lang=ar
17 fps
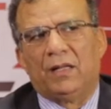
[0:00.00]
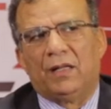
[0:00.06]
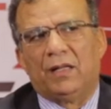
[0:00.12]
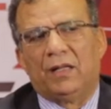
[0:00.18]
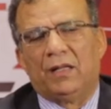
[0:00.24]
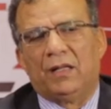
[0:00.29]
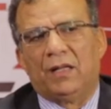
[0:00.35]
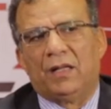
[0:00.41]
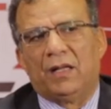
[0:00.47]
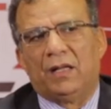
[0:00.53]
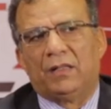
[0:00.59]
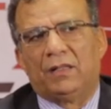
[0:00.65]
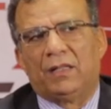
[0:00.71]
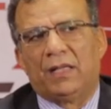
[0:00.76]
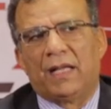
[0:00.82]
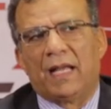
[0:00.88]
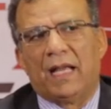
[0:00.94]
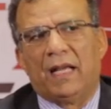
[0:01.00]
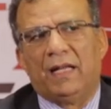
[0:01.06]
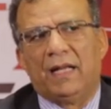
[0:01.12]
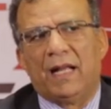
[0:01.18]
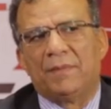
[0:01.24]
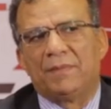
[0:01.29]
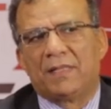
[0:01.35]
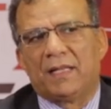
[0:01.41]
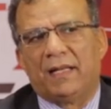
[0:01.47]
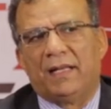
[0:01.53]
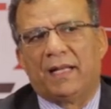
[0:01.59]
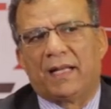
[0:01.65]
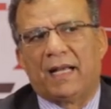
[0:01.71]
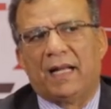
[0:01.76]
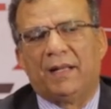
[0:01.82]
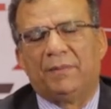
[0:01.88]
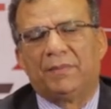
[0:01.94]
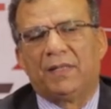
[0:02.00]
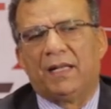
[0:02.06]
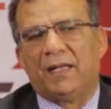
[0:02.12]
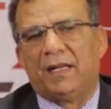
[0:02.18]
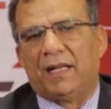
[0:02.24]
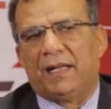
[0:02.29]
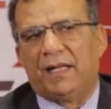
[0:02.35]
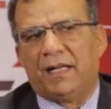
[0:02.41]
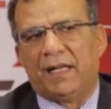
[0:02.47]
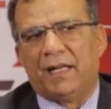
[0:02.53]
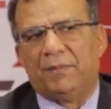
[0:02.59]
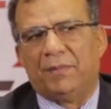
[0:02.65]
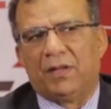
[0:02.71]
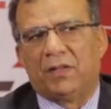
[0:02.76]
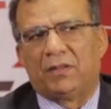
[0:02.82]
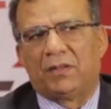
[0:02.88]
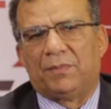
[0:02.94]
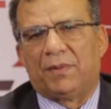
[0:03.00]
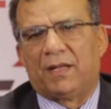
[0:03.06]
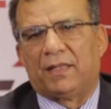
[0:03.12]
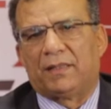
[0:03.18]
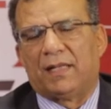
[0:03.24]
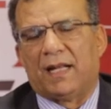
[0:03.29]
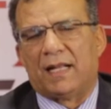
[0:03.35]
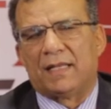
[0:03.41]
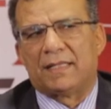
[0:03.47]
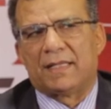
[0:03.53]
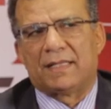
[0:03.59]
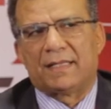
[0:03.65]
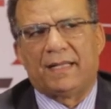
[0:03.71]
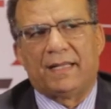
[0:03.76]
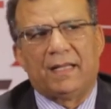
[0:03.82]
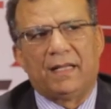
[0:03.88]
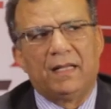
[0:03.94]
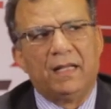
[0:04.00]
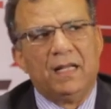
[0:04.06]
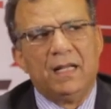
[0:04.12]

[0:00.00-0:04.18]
الـ الاتجاه الامثل للكلام ده ان احنا نعمل اختبارات الحساسيه